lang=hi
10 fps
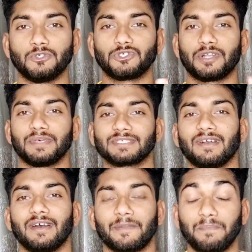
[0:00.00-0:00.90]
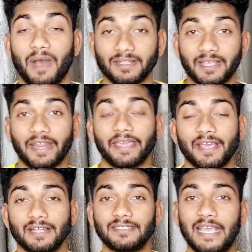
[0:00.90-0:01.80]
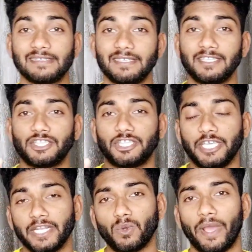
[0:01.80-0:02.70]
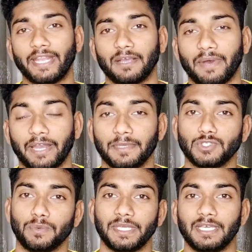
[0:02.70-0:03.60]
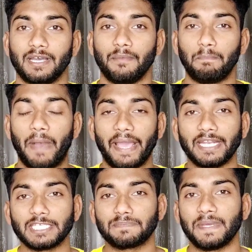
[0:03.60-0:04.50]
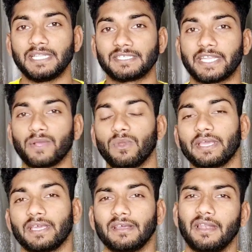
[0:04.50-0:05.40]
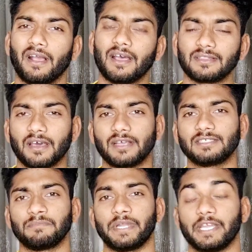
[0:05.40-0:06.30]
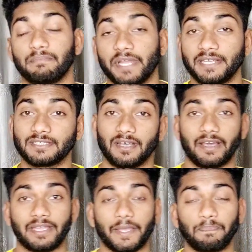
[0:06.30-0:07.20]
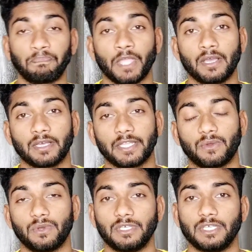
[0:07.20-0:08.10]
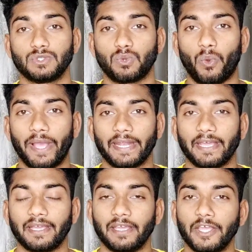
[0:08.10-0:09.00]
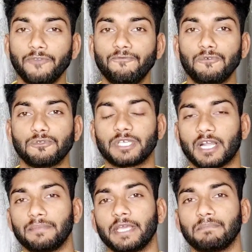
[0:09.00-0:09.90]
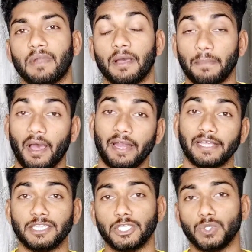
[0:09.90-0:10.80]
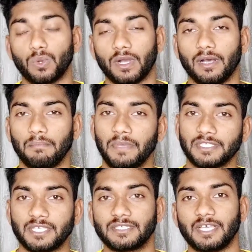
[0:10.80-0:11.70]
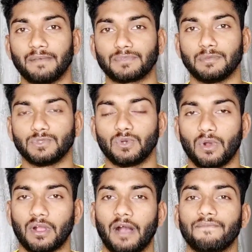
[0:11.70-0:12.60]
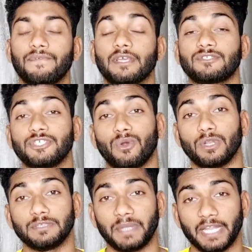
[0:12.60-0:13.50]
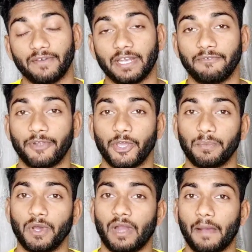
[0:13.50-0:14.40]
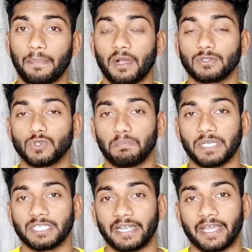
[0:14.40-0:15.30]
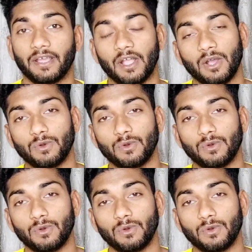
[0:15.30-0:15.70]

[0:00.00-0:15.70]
दोस्तों नमस्कार बात करेंगे आज ऐसी तीन कॉइन के बारे में जो भैया बाइनेंस पे लिस्टिंग को लेके लगातार ऐसी बड़ी अपडेट्स आ रही है देखो ये जो कॉइन है इन फ्यूचर का भी एक बड़ा प्लान है इन तीनों का बेसिक से आप समझो काफ़ी अच्छी नॉलेज मिलने वाली वीडियो में और आपका जो बजट है